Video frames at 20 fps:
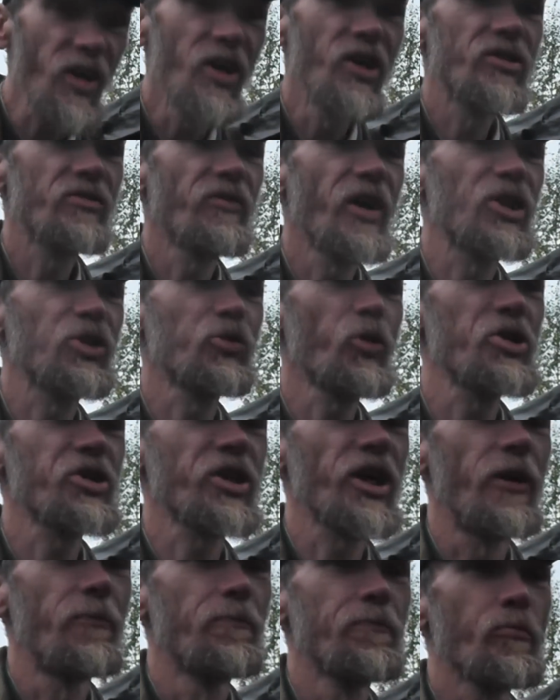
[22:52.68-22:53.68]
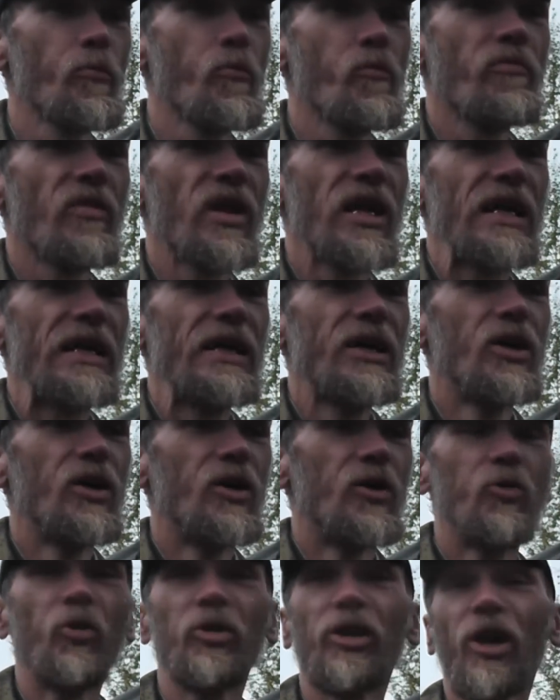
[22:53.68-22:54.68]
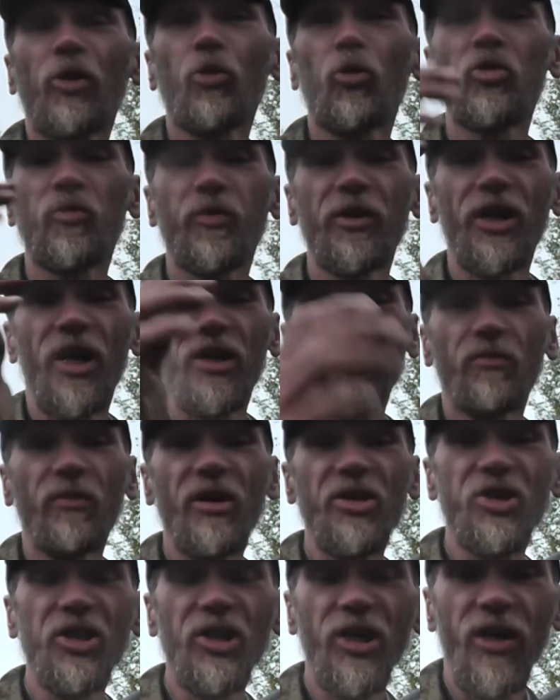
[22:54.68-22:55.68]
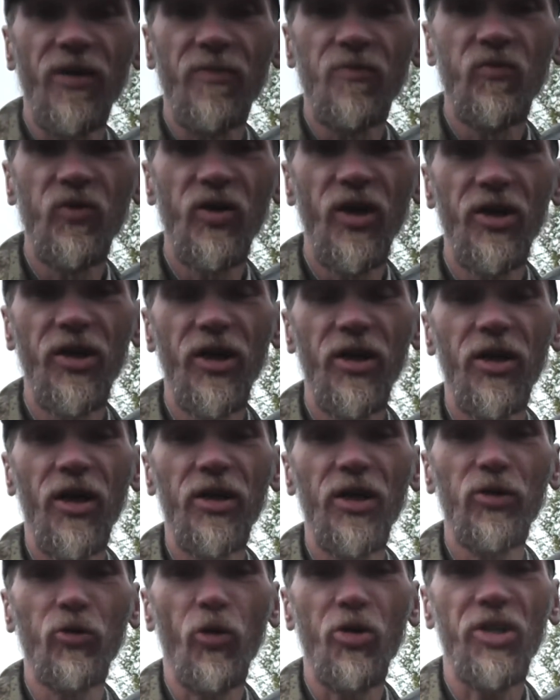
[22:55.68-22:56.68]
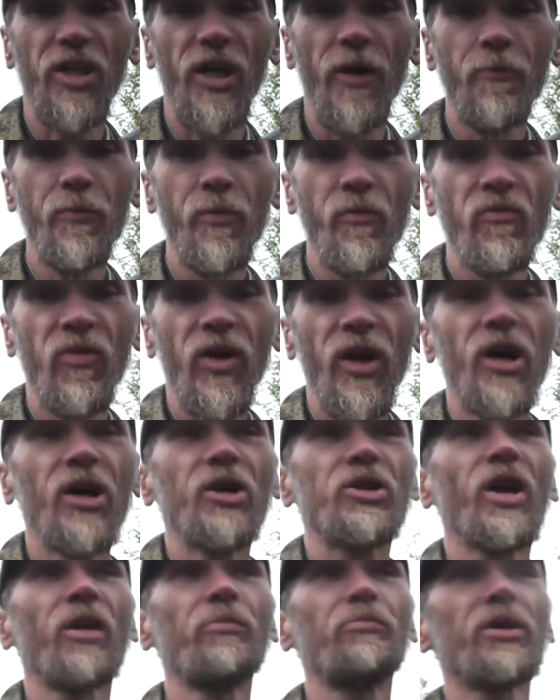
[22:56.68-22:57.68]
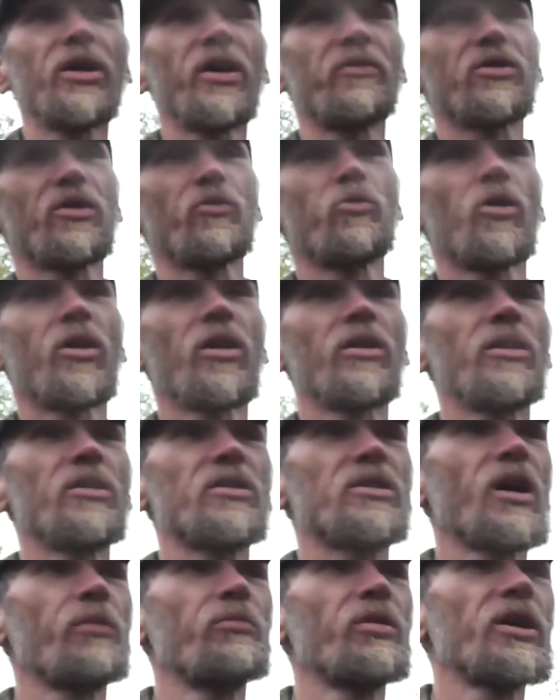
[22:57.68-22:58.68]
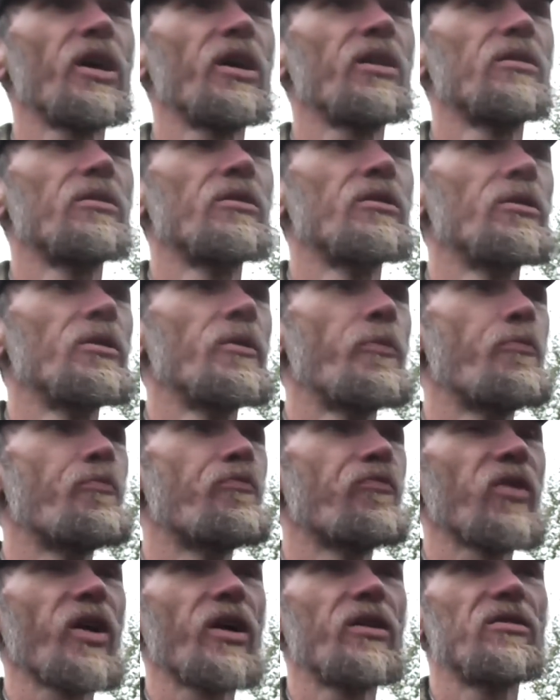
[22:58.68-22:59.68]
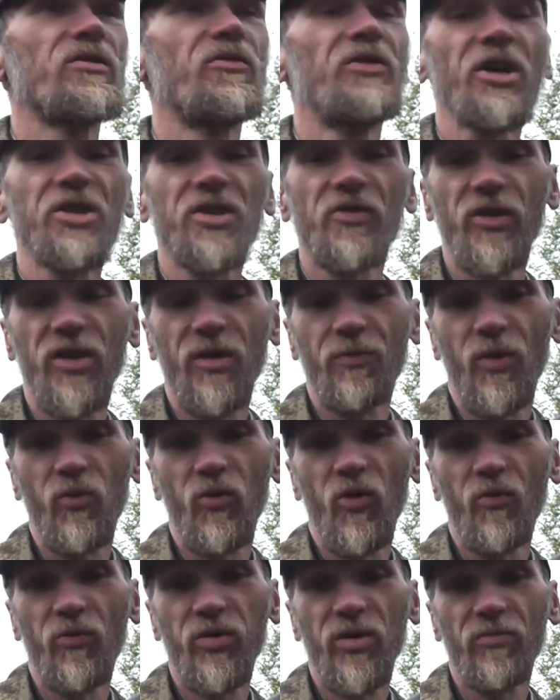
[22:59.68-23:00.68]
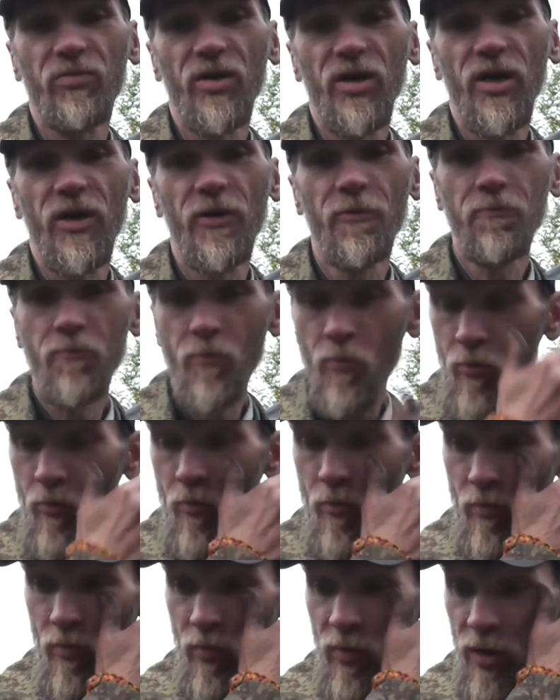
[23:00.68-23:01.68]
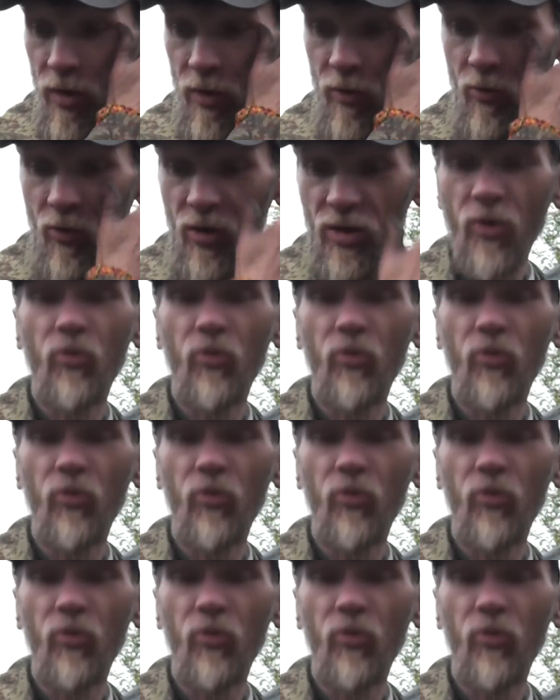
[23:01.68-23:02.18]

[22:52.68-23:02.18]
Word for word: своя точка. Мы далеко же поехали на машине до, до, до этой точки. Там было всего, там было 12 человек, там, по-моему, там было. Вот.